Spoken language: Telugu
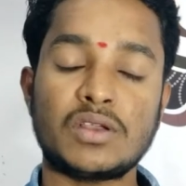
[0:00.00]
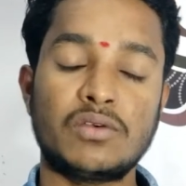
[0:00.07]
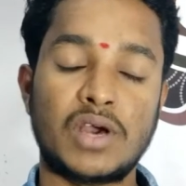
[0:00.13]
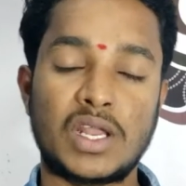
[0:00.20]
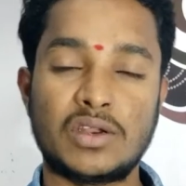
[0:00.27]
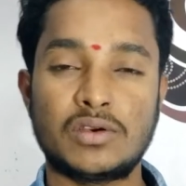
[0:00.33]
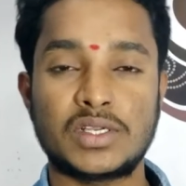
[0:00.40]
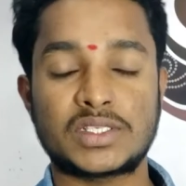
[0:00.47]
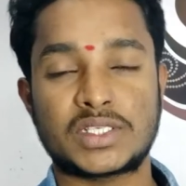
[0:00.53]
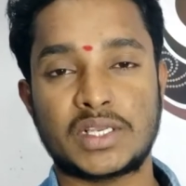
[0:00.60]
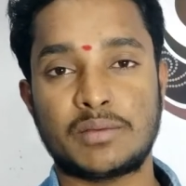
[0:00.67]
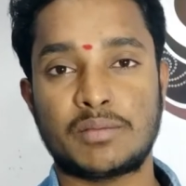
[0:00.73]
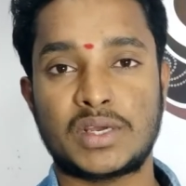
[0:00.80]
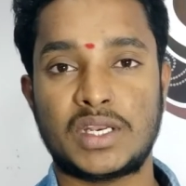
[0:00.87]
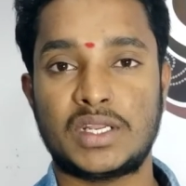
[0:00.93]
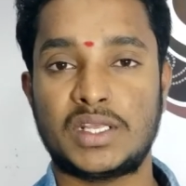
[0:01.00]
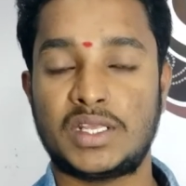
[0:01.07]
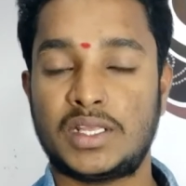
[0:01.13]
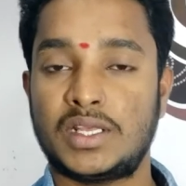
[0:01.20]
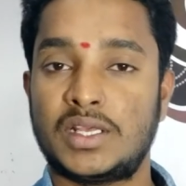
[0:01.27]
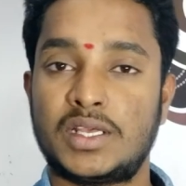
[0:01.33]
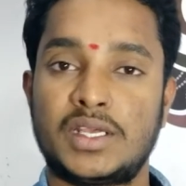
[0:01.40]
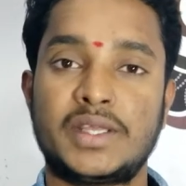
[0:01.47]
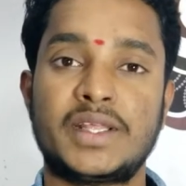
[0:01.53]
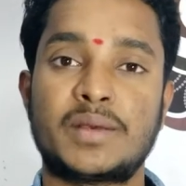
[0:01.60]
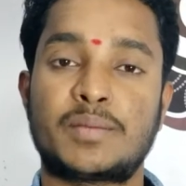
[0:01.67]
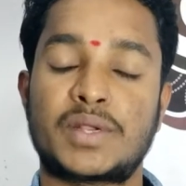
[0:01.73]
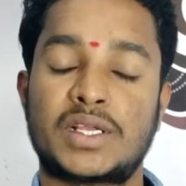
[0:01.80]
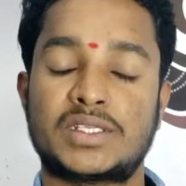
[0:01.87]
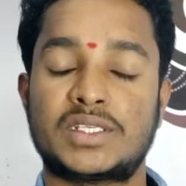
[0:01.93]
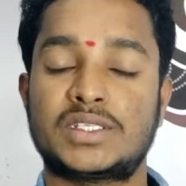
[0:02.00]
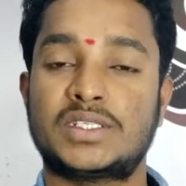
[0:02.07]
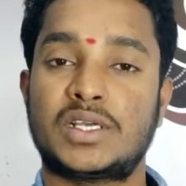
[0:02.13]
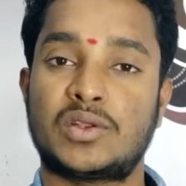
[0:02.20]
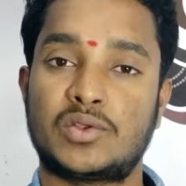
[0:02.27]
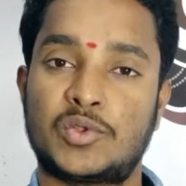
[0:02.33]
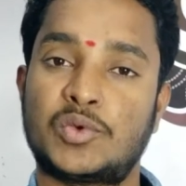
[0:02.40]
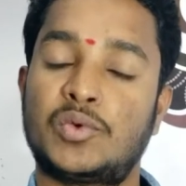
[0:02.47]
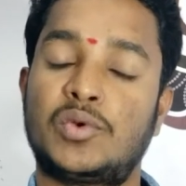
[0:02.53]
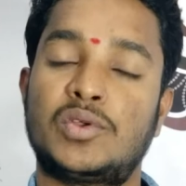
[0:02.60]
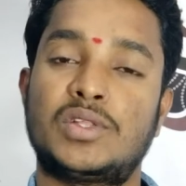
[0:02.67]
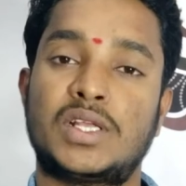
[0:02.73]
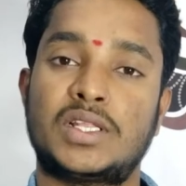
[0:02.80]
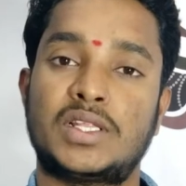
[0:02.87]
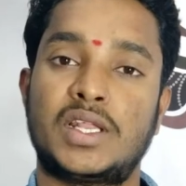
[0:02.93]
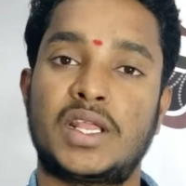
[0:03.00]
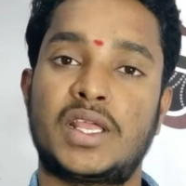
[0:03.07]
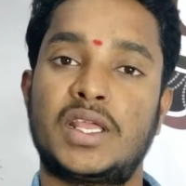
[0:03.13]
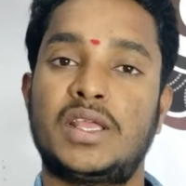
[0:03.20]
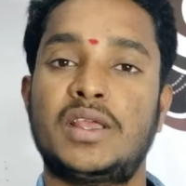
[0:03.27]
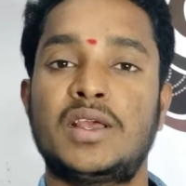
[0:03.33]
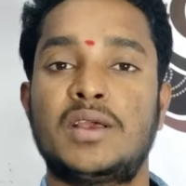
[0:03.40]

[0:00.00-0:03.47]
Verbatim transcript: వాళ్ళు కూడా సేమ్ మళ్ళీ ఇదే ప్రాసెస్ జరుగుతూ ఉంటుంది అందరికీ